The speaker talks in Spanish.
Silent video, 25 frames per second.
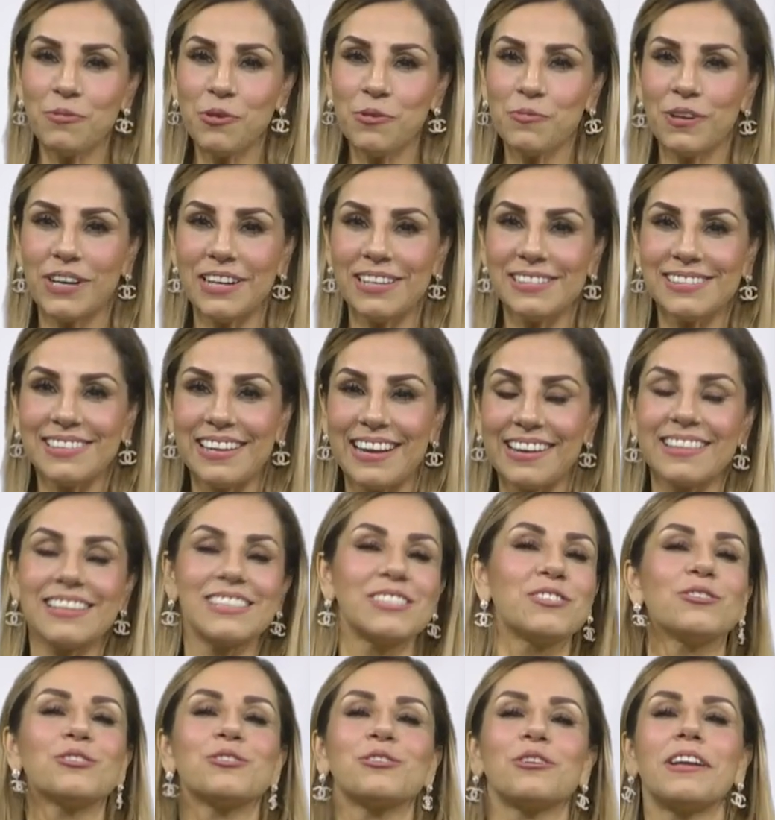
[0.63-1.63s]
Muy buenas
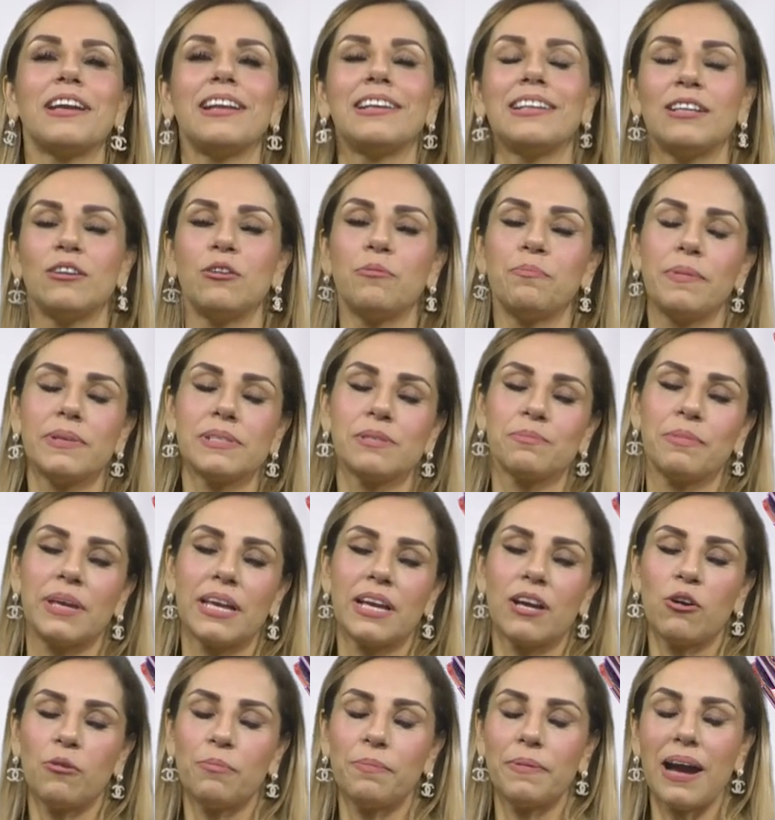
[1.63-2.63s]
tardes, yo soy Eli López,
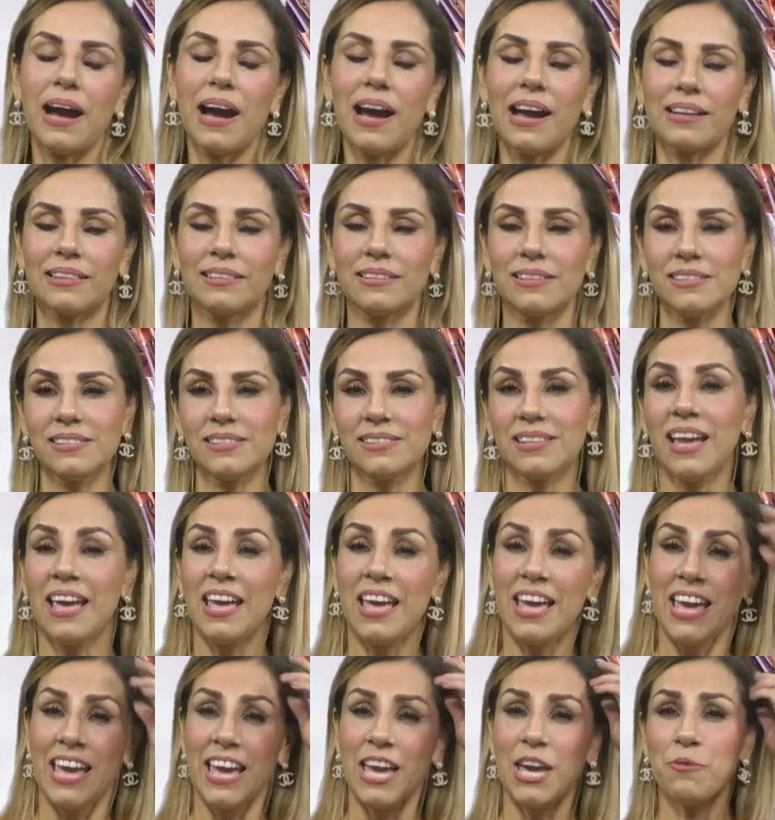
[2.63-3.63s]
Makeup Artist.
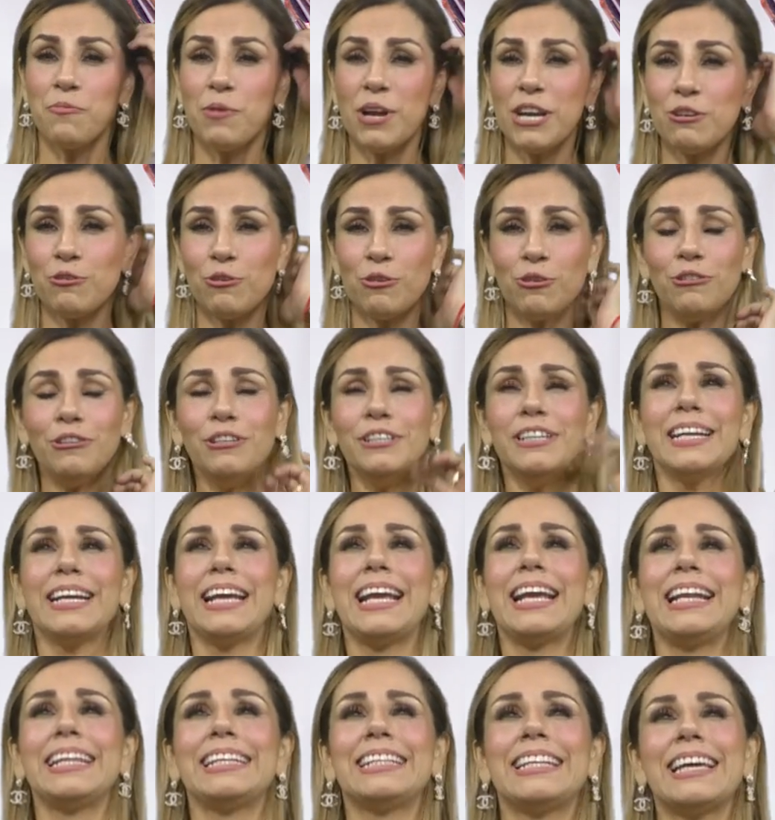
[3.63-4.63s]
Y bueno,
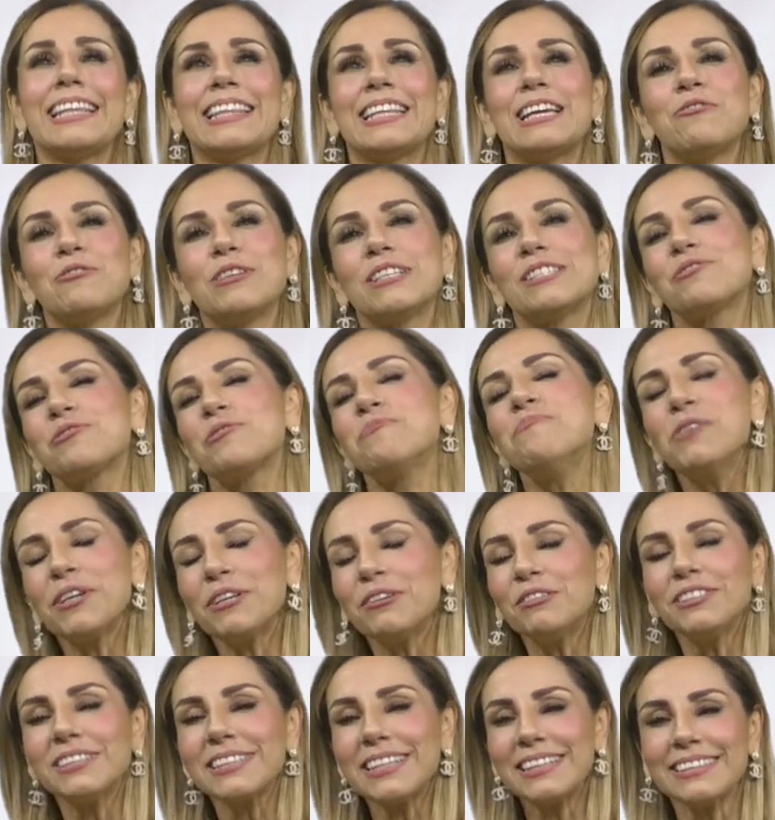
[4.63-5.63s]
el día de hoy estoy muy
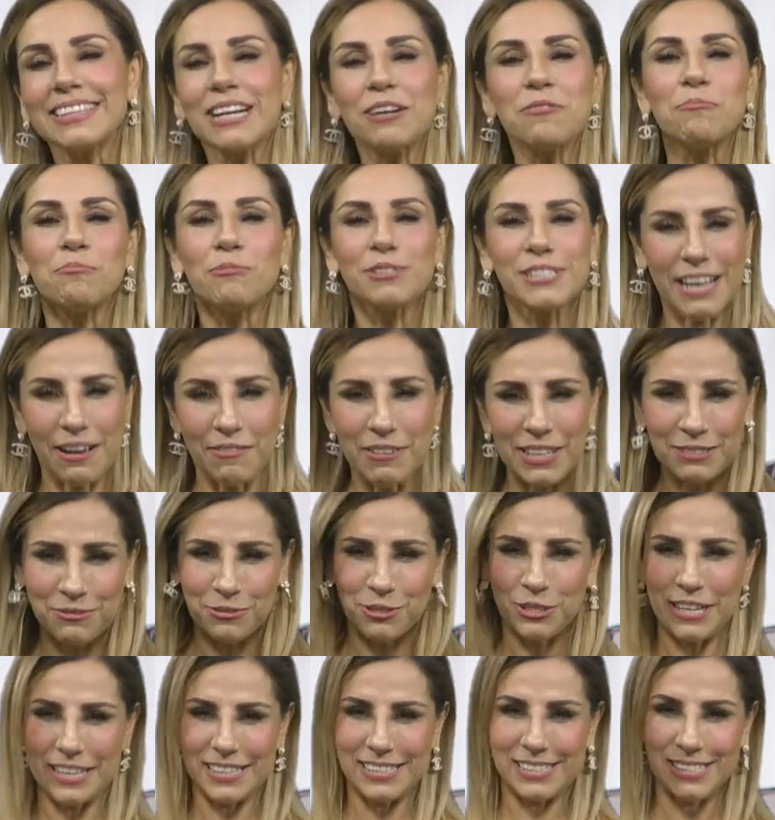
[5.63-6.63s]
contenta, como saben
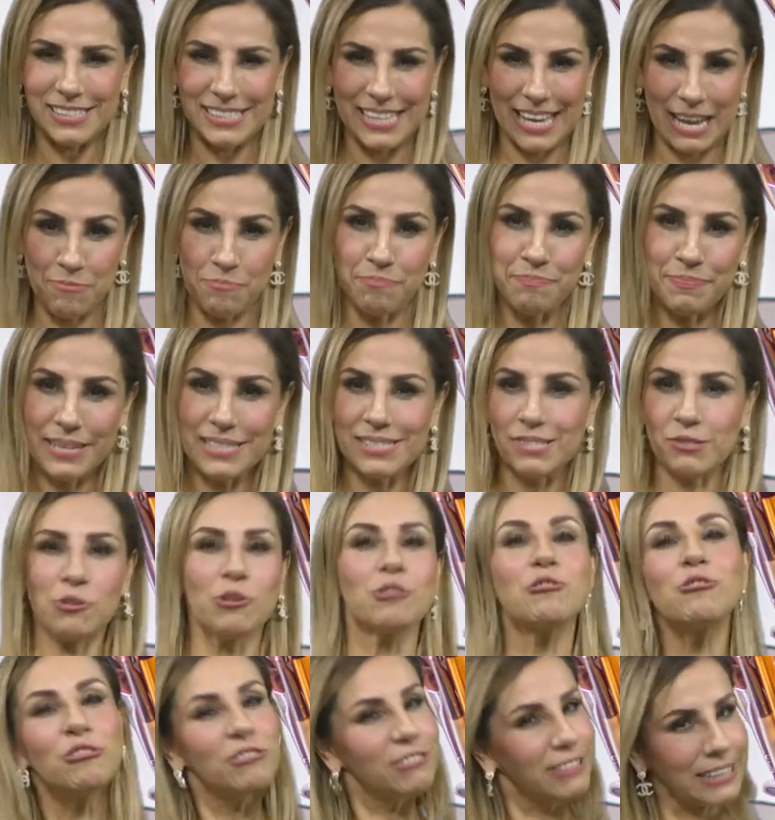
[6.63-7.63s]
ustedes, siempre estoy
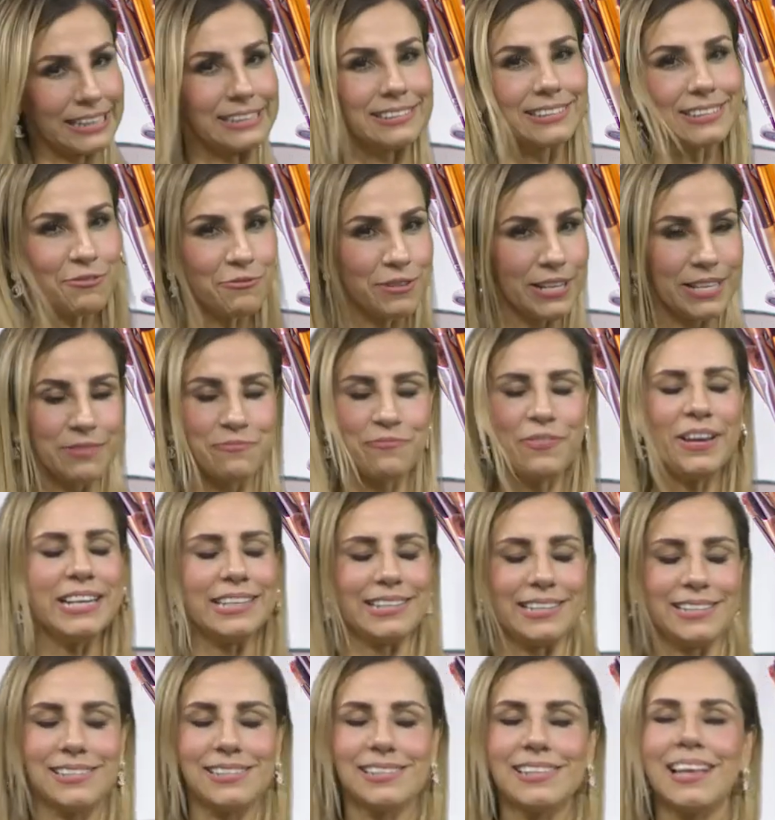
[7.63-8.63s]
contenta y
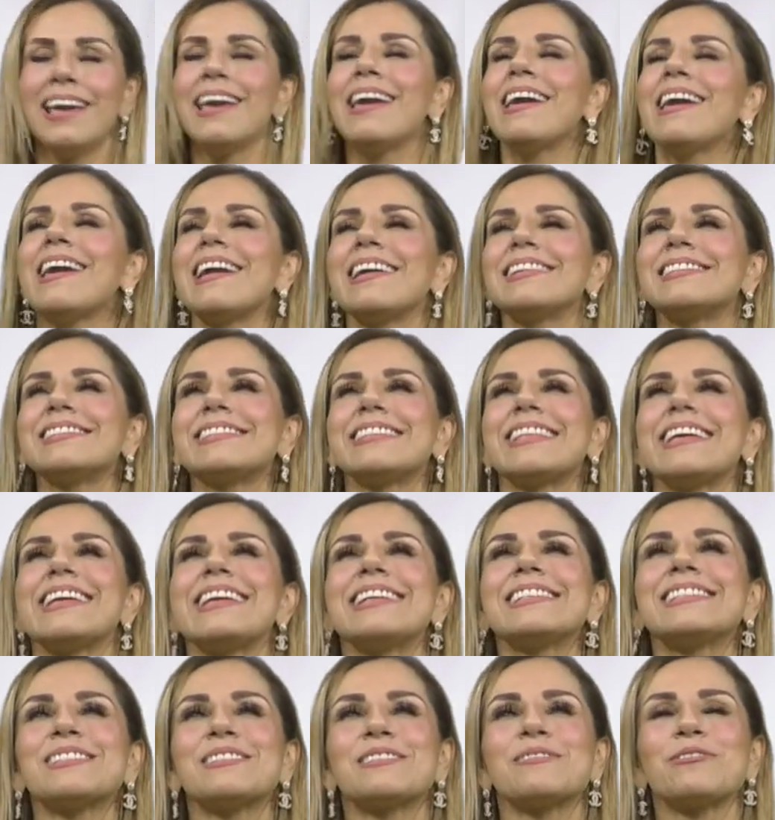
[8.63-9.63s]
feliz.
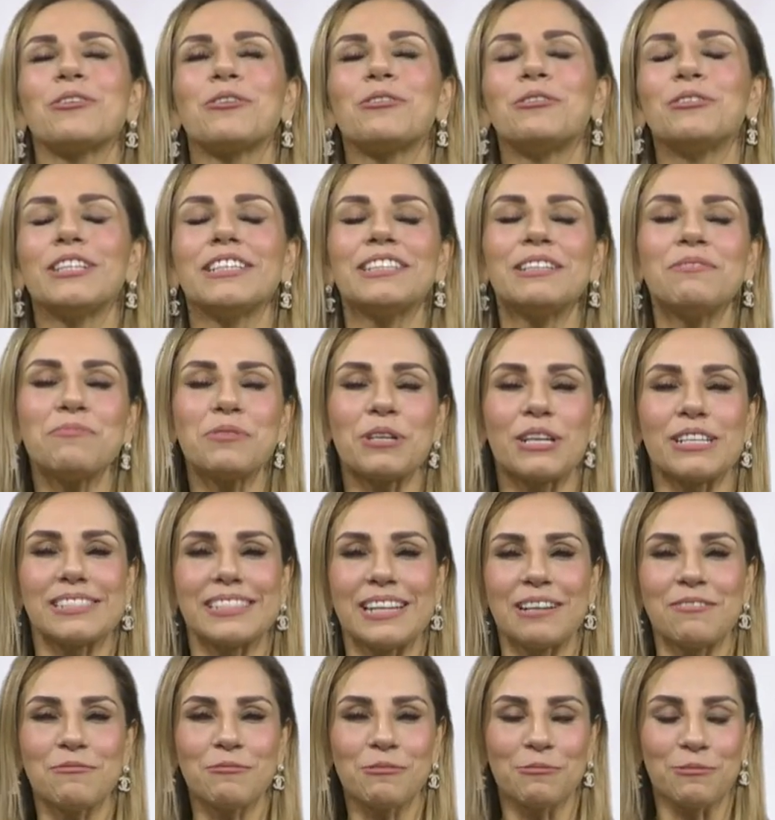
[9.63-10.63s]
Este, estoy contenta porque
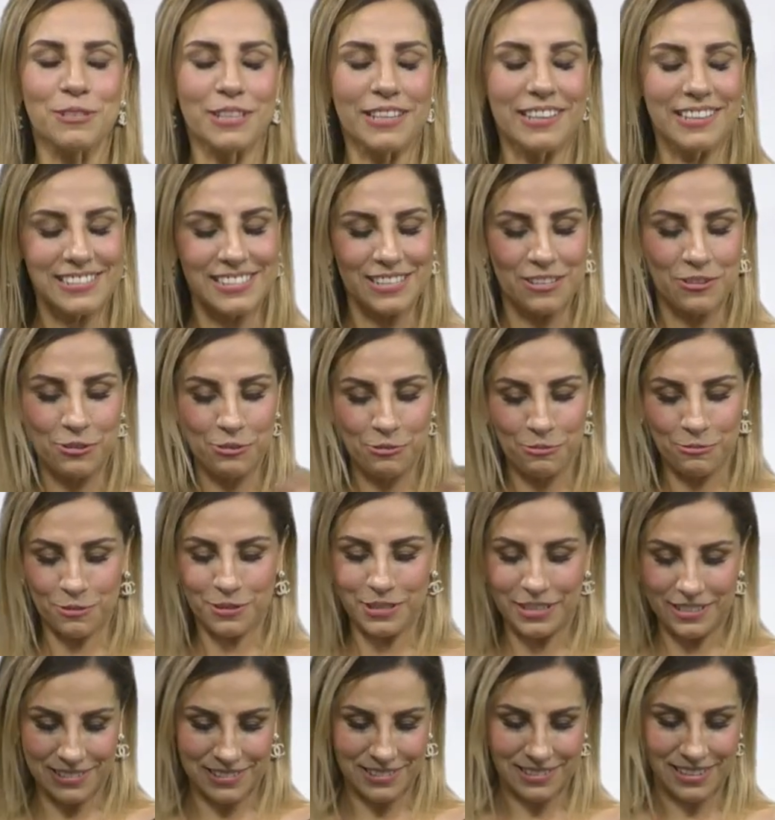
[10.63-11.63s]
están con ustedes y yo con
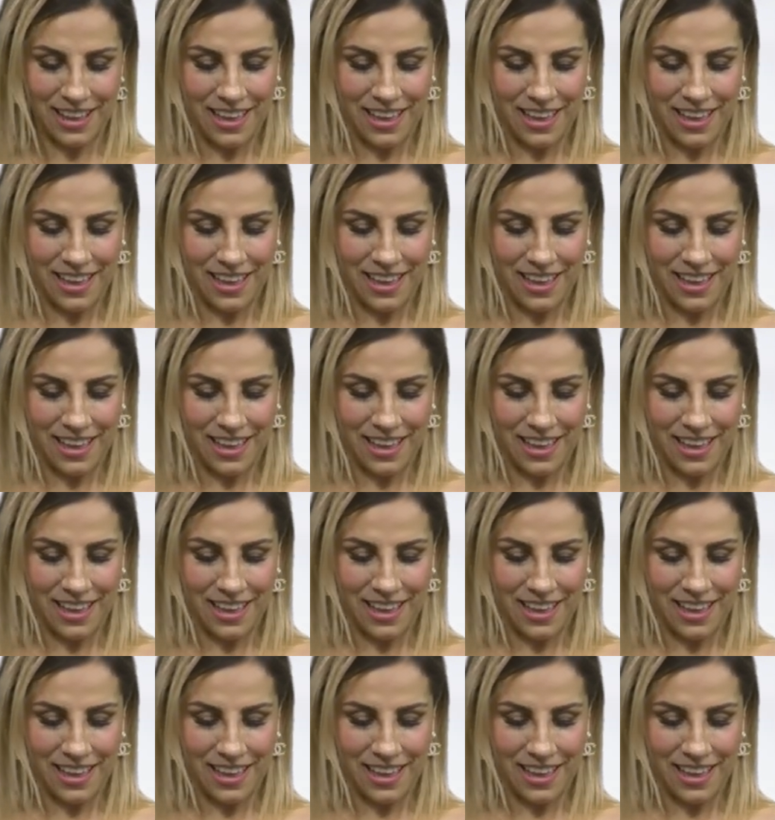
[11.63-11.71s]
ustedes.